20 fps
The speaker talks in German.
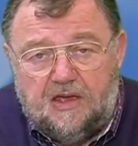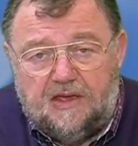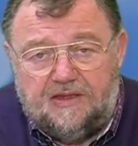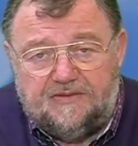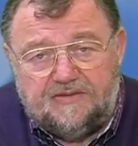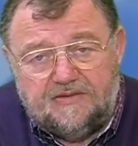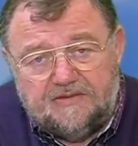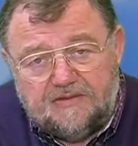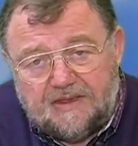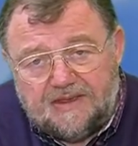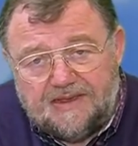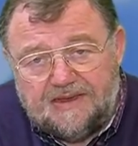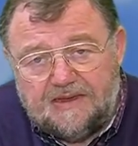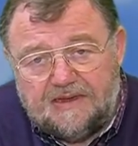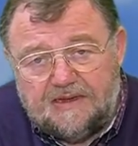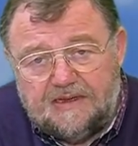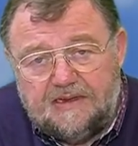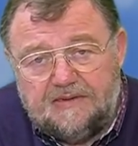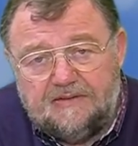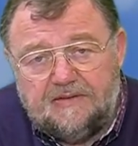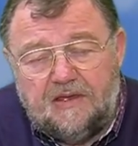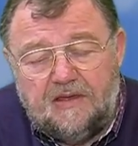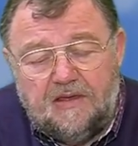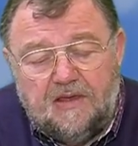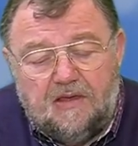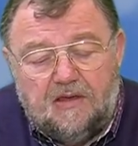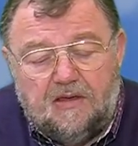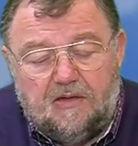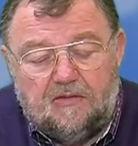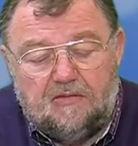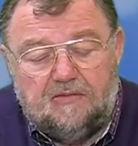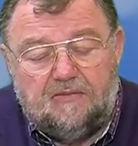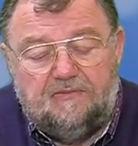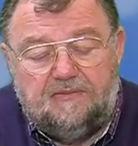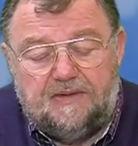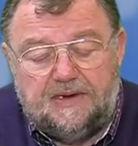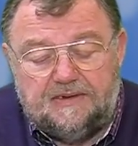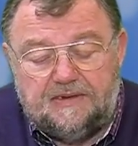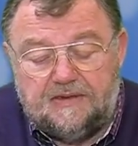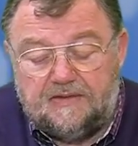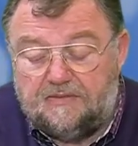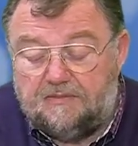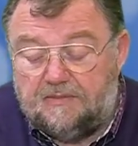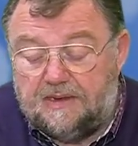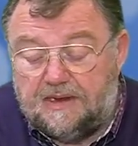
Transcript: Es ist ein Gerät, äh, welches